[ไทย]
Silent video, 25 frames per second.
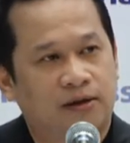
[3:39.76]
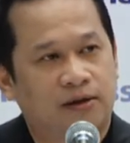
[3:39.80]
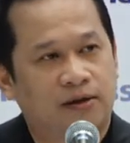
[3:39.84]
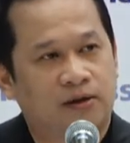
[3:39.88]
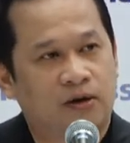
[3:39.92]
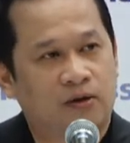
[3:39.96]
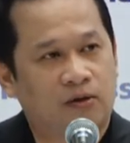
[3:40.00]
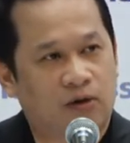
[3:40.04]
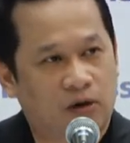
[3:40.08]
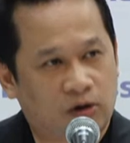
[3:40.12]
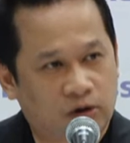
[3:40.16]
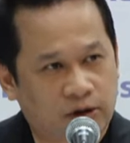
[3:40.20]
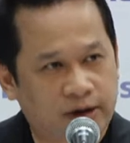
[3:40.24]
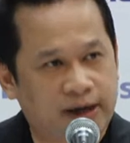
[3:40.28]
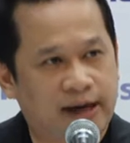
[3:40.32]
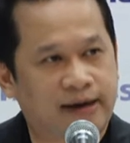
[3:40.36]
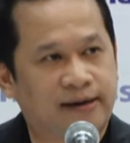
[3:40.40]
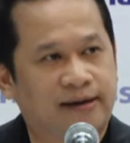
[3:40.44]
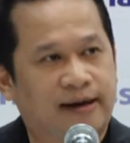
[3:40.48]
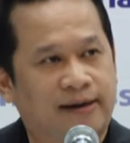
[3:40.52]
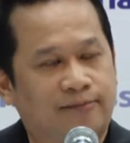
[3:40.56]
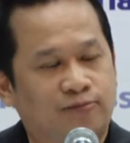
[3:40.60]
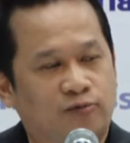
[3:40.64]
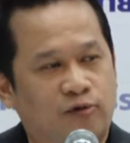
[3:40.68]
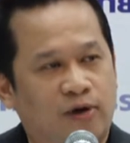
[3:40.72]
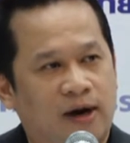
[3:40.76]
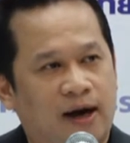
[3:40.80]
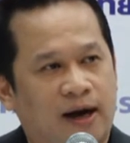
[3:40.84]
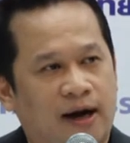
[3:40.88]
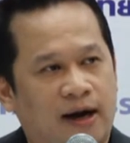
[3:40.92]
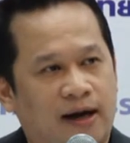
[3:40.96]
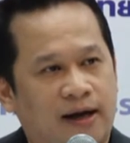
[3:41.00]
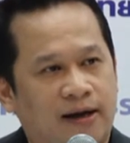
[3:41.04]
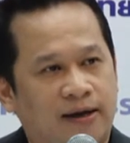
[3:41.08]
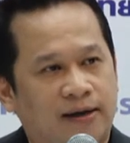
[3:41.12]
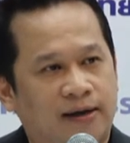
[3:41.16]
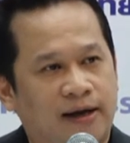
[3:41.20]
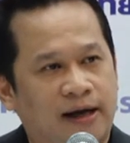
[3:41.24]
ต้องขอเรียนครับว่า
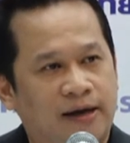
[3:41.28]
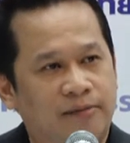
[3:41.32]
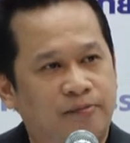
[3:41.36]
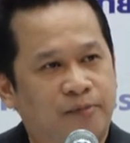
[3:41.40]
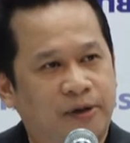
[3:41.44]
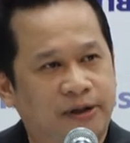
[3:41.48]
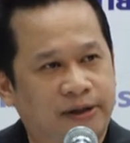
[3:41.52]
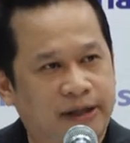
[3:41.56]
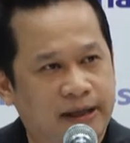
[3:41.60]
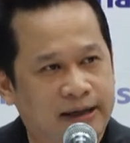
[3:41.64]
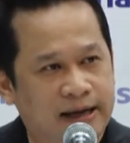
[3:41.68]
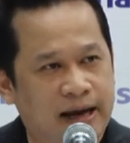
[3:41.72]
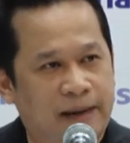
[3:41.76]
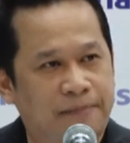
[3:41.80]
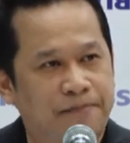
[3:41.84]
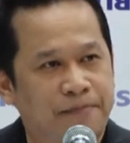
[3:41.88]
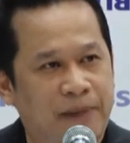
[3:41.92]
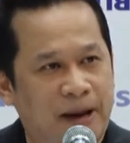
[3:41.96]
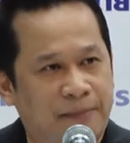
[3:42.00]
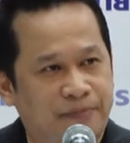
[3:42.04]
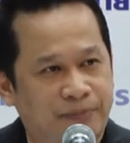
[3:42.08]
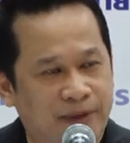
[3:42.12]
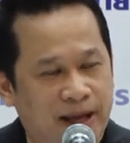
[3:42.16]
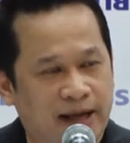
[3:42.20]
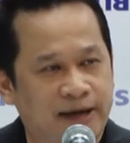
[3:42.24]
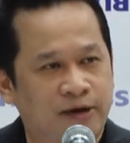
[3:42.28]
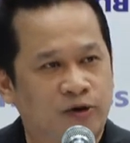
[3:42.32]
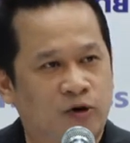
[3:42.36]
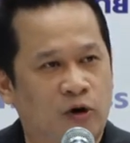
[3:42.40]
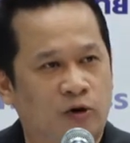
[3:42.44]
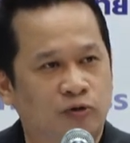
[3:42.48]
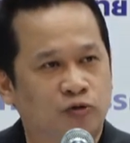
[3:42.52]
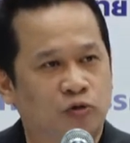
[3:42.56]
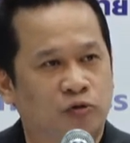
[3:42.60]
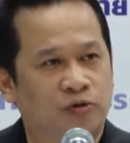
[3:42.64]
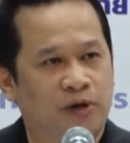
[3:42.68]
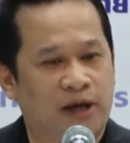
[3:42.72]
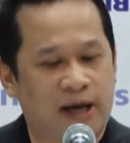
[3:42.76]
เห็นพฤติกรรมแบบนั้นของ
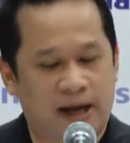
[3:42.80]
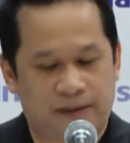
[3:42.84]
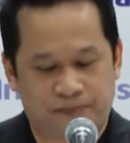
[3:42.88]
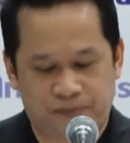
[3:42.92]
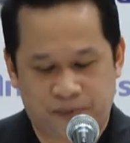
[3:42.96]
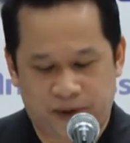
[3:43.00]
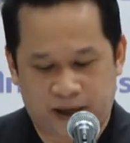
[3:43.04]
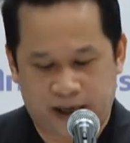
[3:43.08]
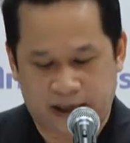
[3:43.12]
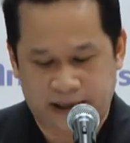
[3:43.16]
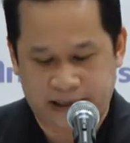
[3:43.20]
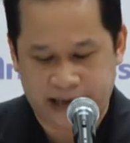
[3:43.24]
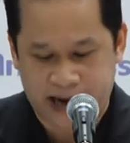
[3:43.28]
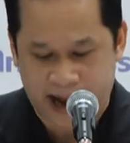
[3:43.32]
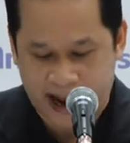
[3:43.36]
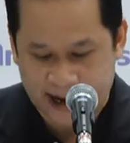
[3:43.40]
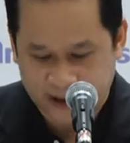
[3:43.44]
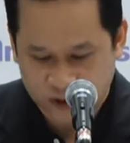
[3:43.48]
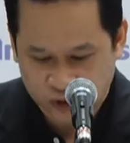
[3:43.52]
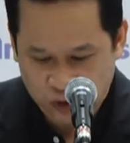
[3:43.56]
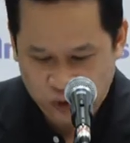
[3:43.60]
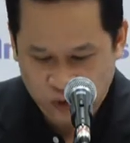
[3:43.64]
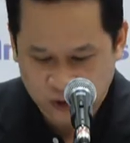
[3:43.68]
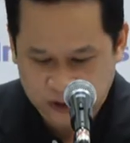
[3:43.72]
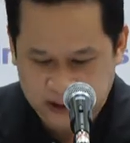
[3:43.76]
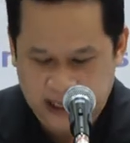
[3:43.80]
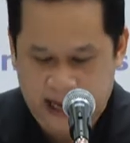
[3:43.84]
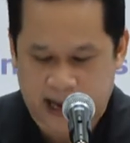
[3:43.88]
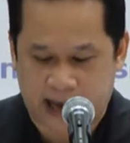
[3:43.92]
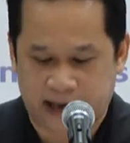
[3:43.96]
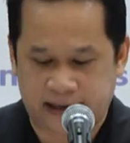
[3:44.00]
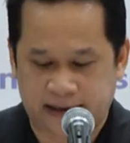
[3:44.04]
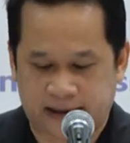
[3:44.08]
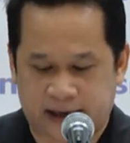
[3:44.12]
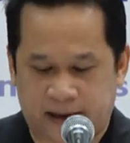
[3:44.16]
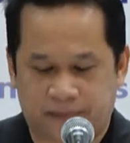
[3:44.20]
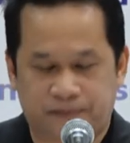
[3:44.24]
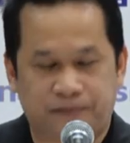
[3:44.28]
สุเทพเนี่ยน่าสงสาร
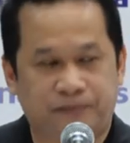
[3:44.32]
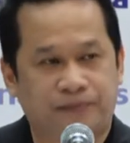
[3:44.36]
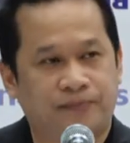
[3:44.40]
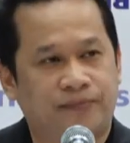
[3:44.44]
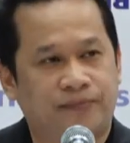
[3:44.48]
ครับ